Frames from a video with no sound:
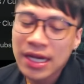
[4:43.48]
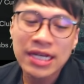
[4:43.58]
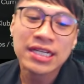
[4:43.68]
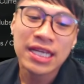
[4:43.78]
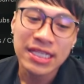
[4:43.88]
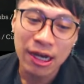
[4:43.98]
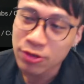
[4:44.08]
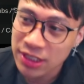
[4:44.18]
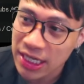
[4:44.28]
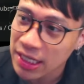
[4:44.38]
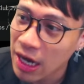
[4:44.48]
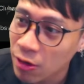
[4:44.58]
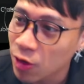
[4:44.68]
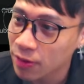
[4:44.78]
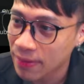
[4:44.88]
คือถ้าจะเอาจี๊ดก็
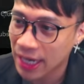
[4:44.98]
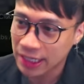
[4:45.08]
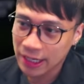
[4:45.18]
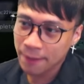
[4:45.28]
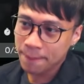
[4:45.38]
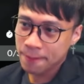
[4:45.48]
เอารถมันครับ